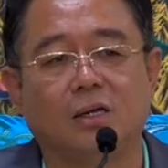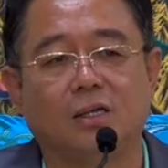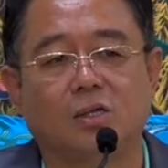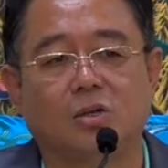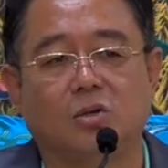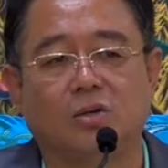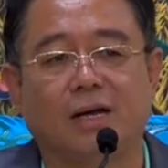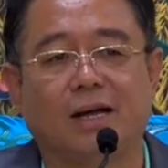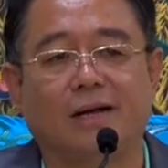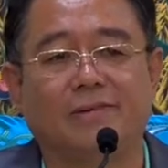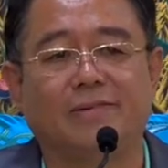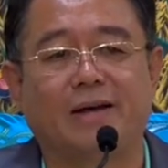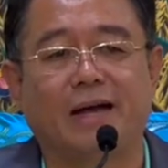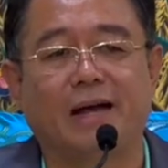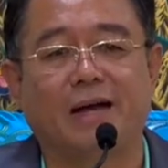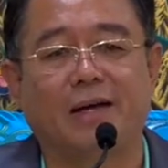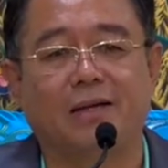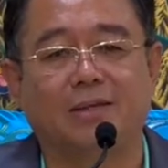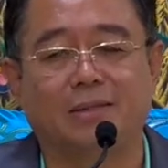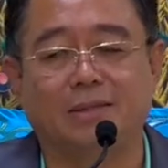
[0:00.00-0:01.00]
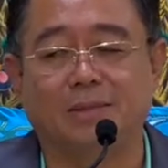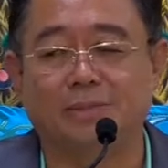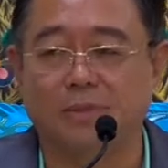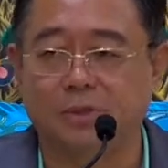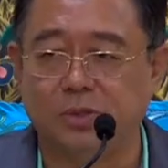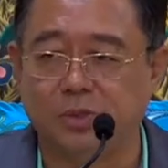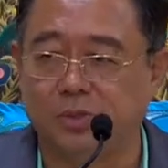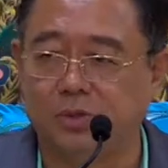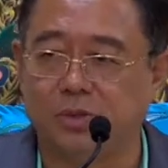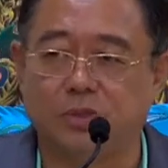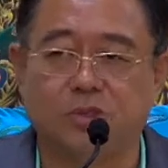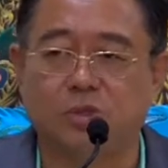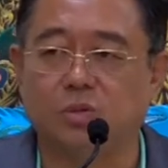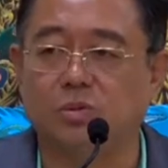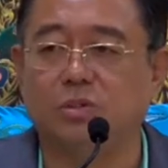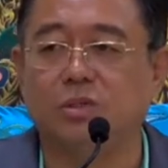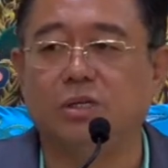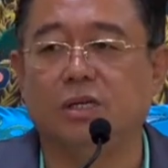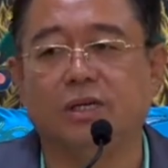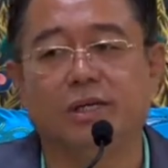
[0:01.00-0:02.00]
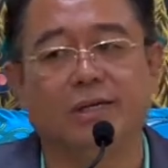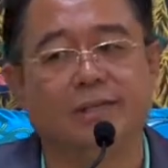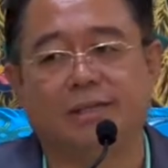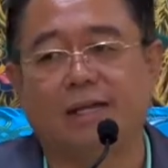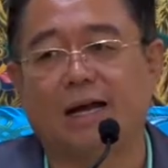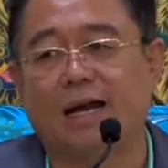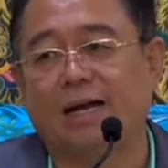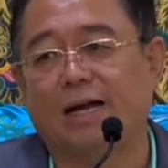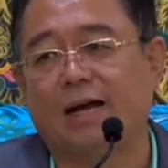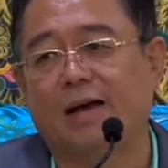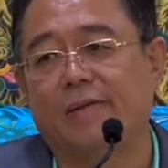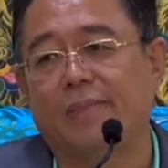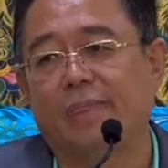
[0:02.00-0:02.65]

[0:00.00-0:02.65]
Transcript: 托嘎法，你们就受益很大了。